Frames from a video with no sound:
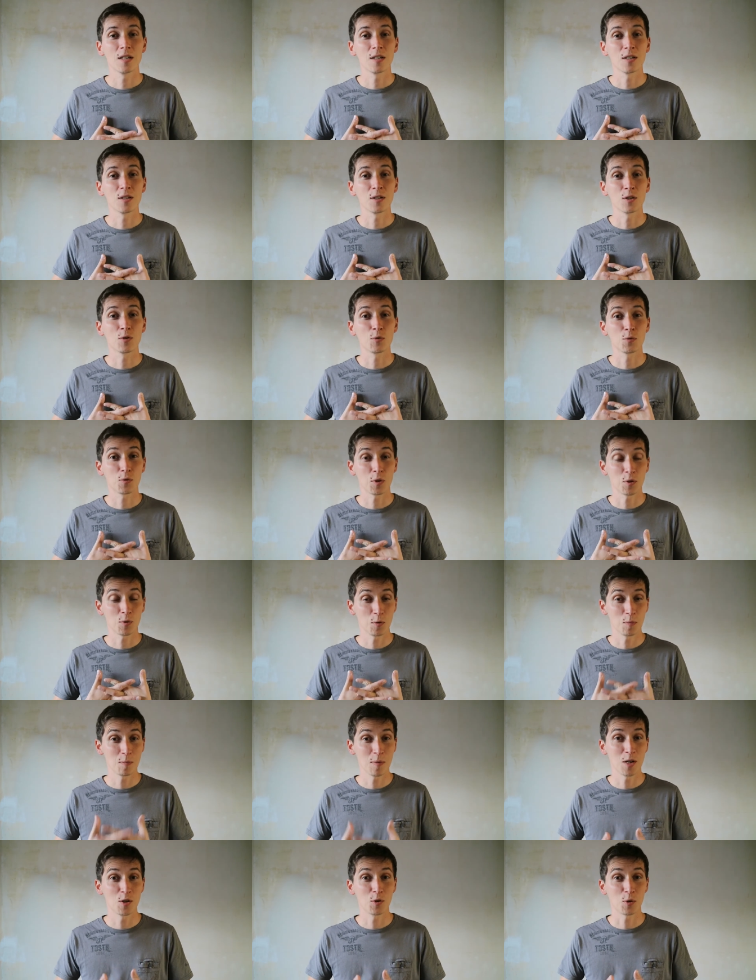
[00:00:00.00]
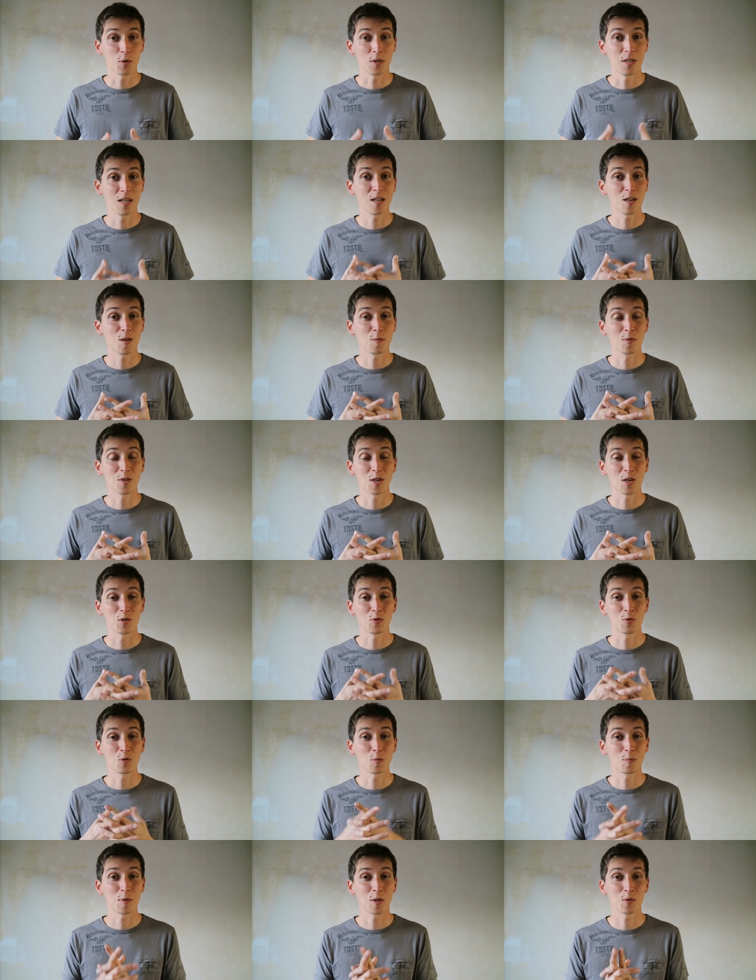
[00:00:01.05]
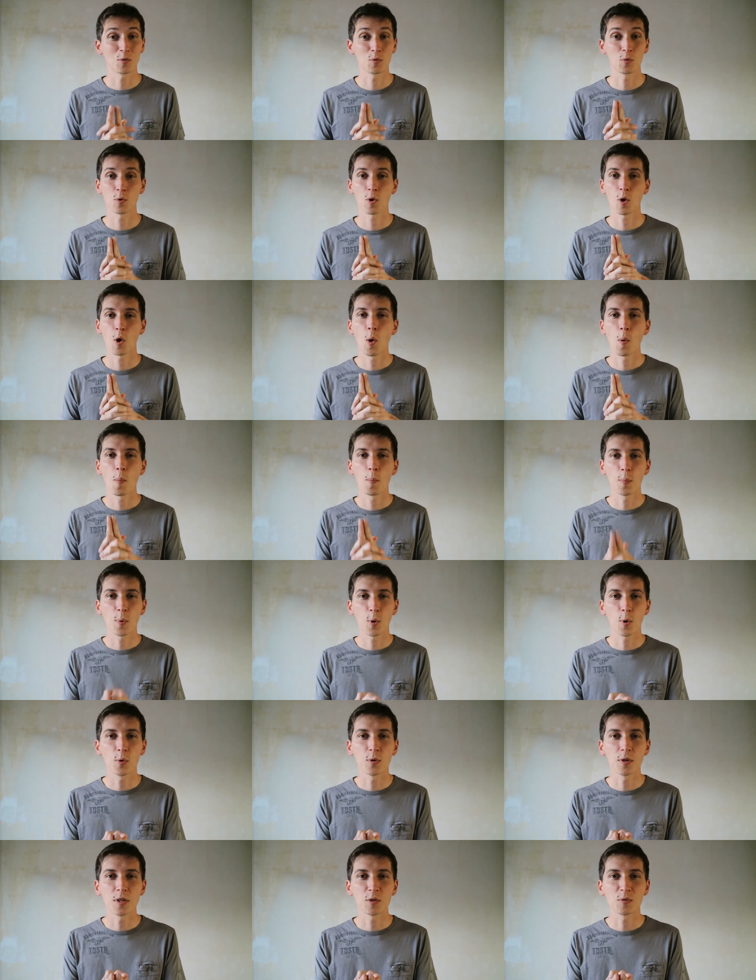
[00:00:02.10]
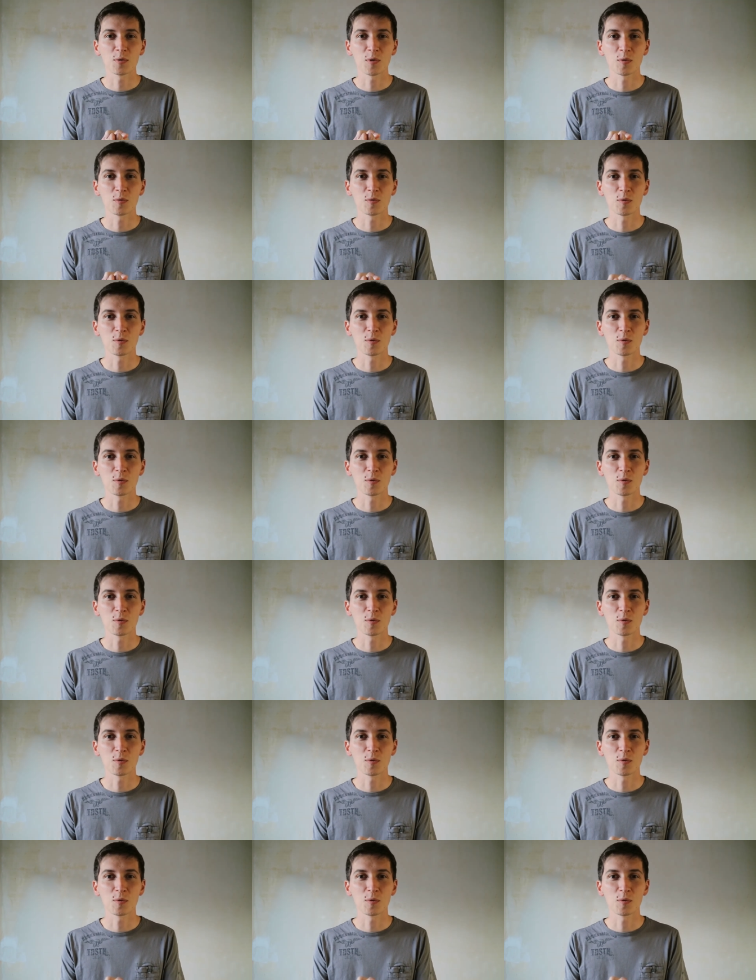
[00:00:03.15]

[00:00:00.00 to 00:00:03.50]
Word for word: Euh, je vous souhaite une belle journée, comme chaque jour, bien sûr. Prenez soin de